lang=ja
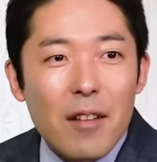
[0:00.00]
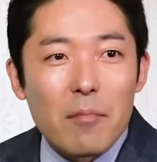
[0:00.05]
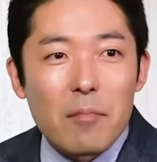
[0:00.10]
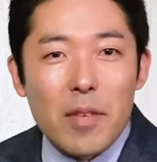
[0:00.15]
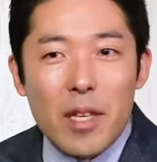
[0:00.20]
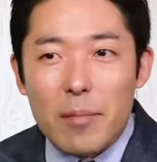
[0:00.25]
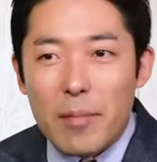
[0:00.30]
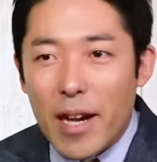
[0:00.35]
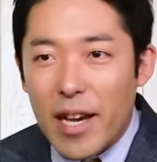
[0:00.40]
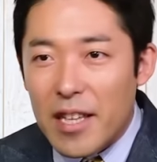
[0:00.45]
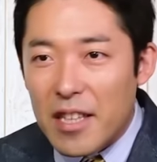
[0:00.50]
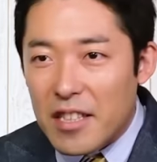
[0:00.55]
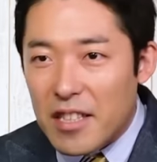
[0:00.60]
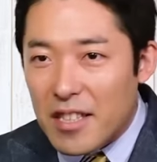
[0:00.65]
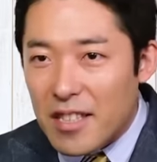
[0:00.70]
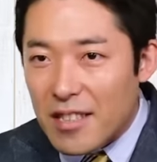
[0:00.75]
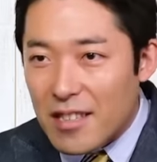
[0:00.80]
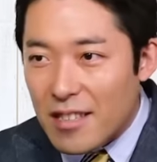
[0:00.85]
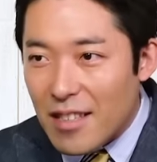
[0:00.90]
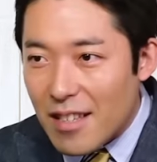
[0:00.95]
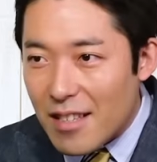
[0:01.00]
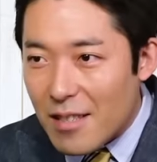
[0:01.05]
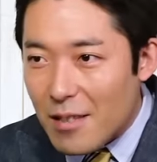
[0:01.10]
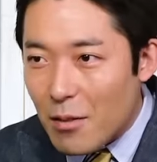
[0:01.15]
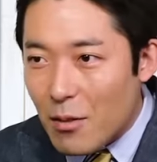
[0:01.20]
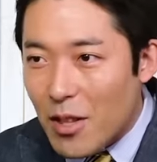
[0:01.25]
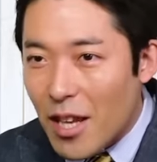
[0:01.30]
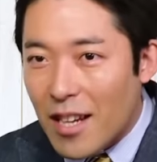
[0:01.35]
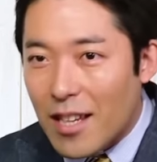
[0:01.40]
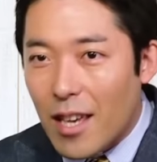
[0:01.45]
見舞い金です
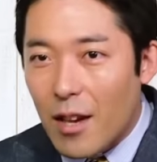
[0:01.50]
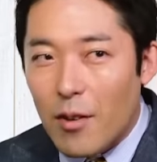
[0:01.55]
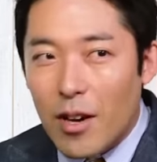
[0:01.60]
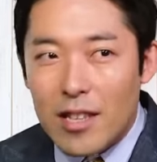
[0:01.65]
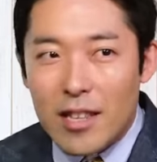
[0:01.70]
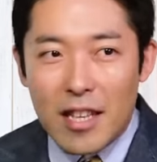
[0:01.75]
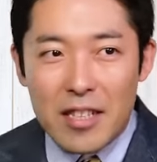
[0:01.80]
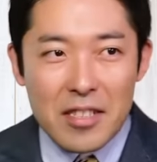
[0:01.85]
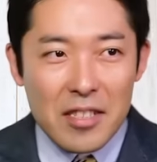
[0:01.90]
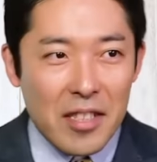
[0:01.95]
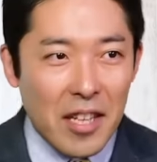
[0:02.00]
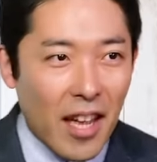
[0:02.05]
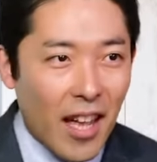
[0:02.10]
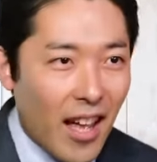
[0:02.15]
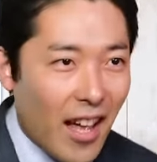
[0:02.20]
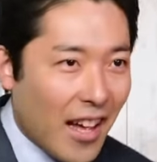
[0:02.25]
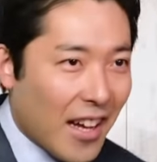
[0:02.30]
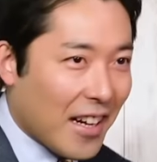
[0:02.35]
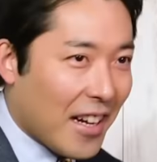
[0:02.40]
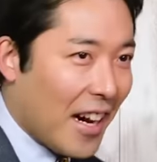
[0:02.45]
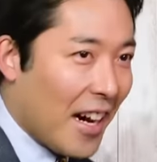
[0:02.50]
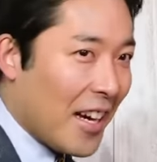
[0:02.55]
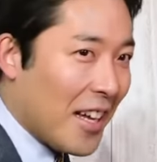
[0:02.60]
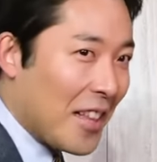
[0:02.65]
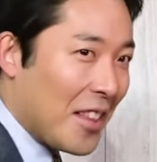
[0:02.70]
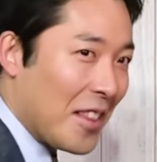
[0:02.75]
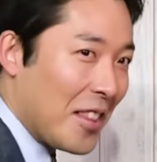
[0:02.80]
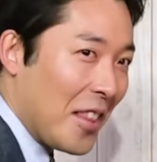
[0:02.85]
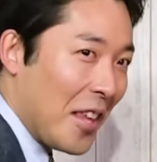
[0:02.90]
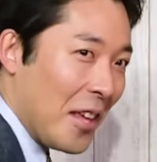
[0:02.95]
とだけ渡して
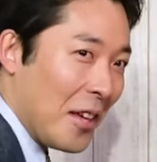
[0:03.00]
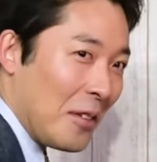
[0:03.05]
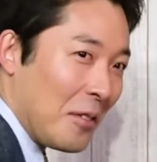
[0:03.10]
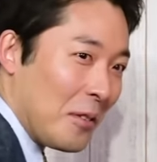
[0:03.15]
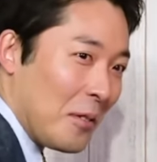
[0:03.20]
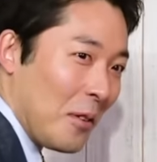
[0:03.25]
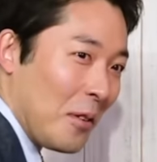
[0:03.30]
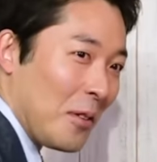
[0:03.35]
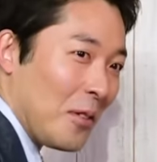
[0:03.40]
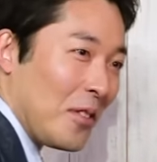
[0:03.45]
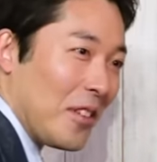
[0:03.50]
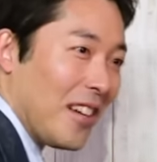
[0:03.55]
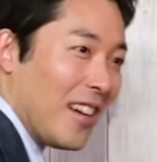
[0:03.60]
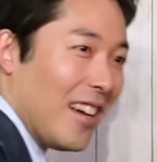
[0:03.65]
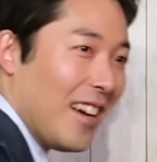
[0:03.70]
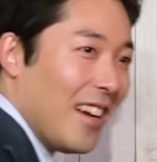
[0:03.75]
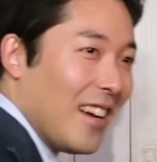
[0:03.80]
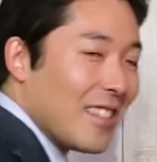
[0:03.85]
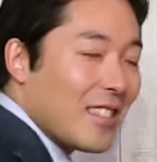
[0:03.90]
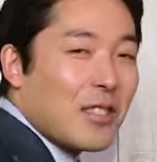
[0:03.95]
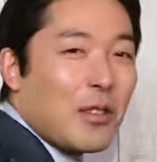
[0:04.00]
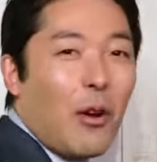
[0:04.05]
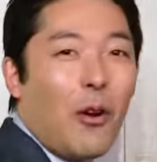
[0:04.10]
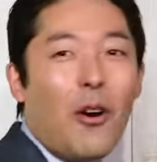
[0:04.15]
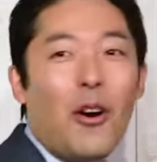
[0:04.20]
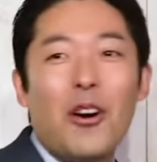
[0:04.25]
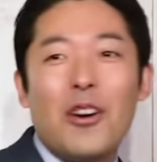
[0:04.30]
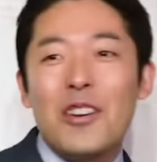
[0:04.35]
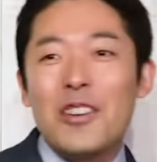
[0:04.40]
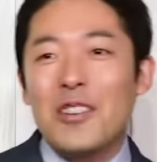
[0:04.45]
帰っていくという
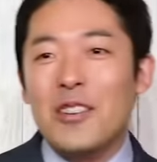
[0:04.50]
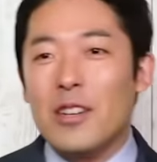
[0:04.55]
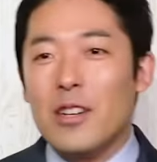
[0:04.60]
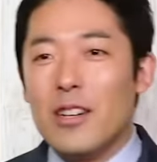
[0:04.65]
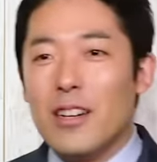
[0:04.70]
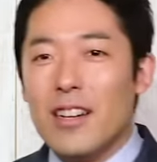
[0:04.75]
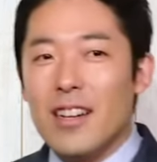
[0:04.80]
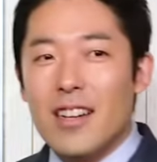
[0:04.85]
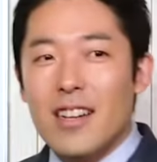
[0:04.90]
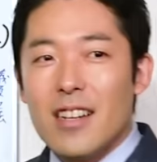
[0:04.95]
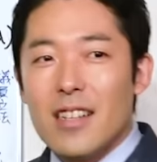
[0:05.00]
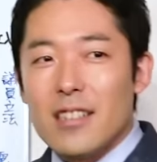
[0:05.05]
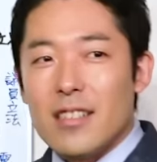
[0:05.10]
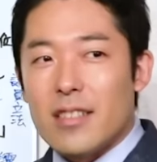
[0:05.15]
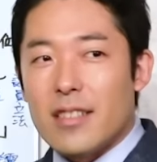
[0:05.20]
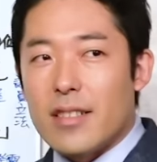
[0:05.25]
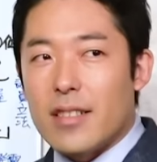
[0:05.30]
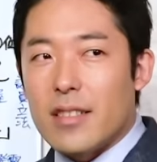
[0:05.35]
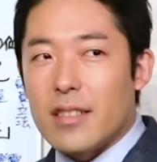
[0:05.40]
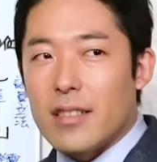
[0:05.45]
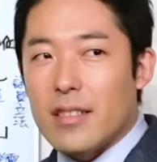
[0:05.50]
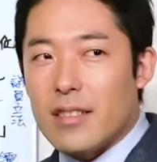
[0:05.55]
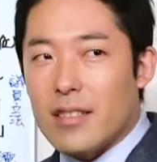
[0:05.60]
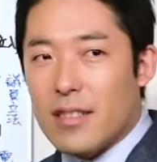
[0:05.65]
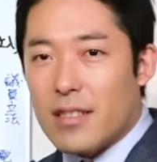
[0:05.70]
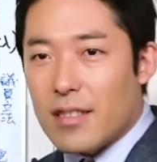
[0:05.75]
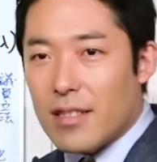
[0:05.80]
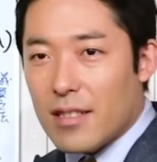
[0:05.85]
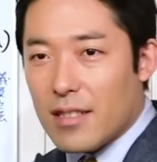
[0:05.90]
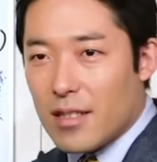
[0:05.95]
そういう人
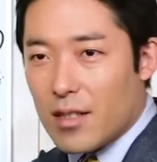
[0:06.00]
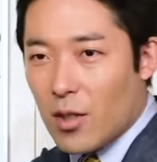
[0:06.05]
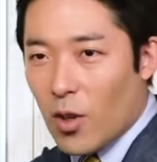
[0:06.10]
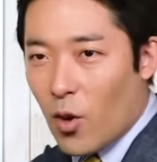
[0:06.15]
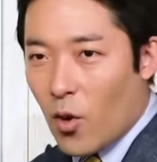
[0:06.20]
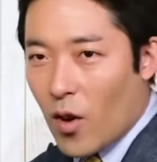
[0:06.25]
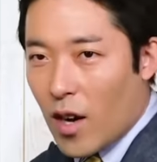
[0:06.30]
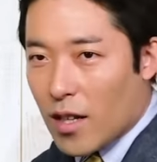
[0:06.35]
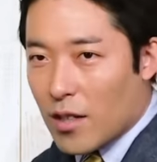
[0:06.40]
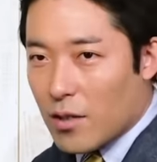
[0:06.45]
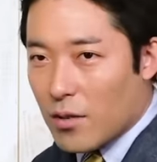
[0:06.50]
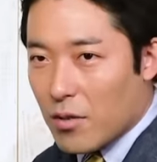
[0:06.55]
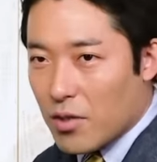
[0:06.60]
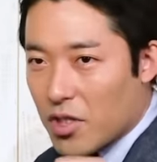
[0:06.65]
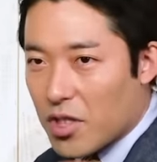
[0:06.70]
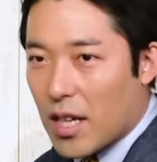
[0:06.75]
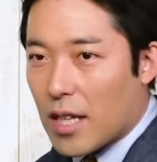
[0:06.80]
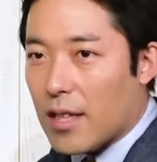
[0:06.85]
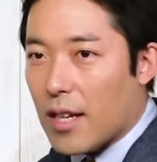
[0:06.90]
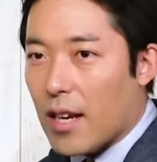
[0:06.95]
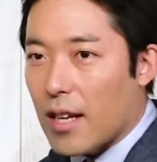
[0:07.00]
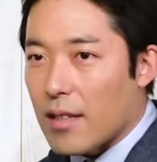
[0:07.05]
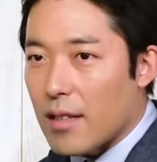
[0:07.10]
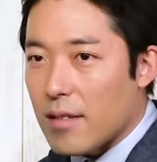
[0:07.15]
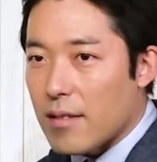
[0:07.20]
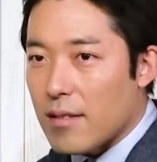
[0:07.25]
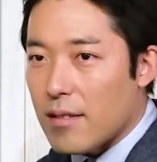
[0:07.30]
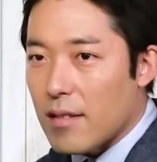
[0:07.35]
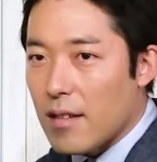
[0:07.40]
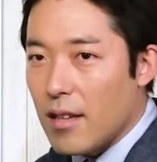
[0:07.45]
心掌握の仕方なんで
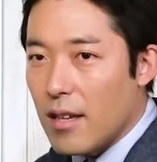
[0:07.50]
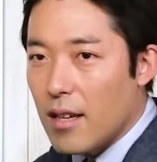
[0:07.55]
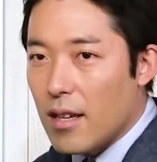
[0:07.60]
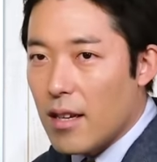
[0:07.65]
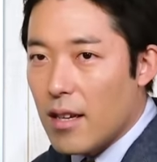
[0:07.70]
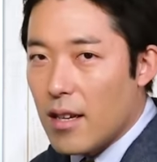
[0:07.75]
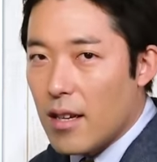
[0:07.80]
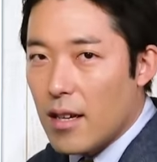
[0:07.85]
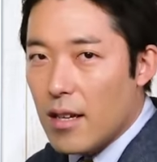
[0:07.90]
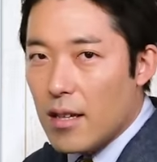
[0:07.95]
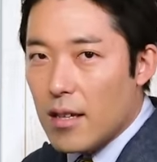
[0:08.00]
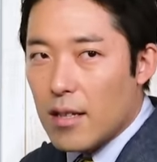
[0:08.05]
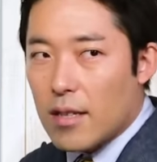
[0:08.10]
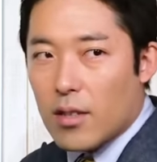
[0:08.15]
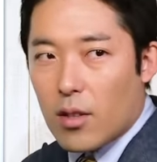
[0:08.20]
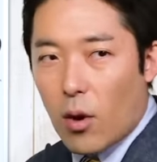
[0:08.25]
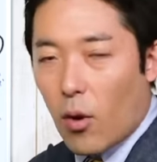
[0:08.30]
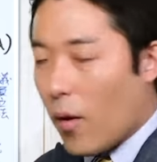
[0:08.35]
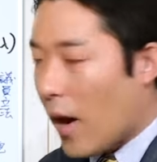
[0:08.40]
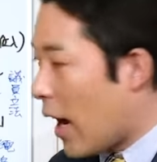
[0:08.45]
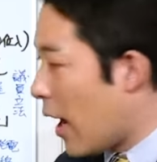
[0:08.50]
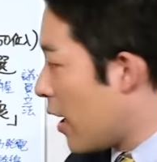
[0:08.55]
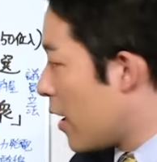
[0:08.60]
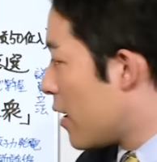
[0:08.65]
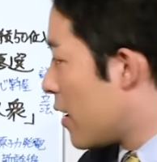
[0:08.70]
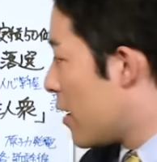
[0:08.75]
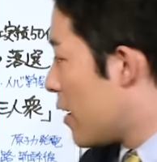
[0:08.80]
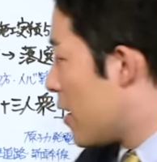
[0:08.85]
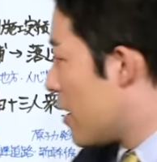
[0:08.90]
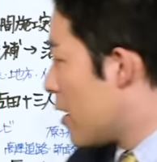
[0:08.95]
す人は
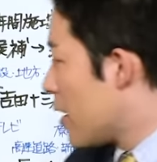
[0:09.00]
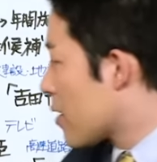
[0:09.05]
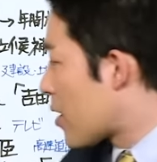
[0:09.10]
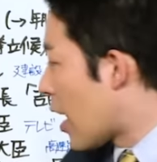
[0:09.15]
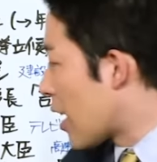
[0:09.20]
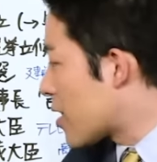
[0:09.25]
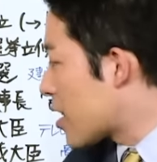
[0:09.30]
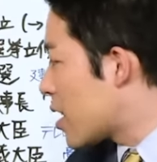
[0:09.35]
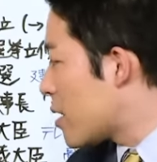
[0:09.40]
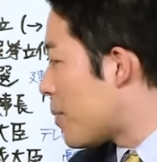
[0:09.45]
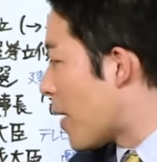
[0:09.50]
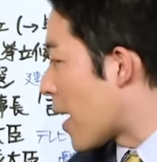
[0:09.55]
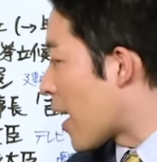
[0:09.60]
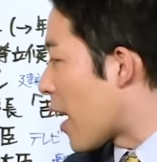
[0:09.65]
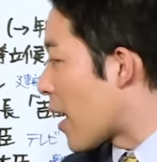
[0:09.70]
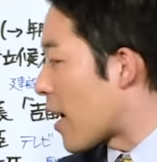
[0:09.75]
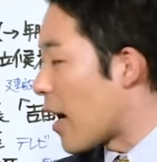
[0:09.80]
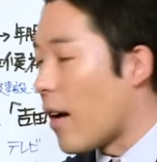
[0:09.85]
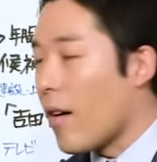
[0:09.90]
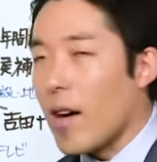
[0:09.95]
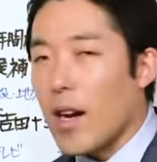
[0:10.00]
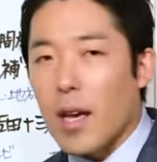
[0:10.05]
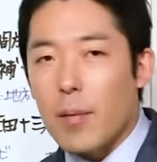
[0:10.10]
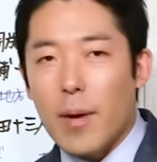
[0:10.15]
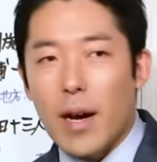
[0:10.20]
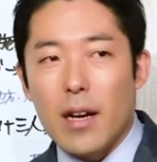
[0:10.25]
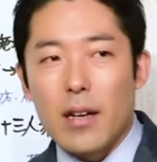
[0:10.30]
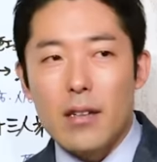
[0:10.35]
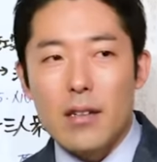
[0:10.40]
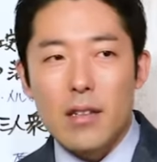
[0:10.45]
立場が変われ
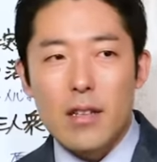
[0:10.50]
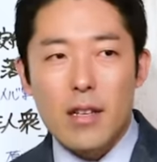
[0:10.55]
ば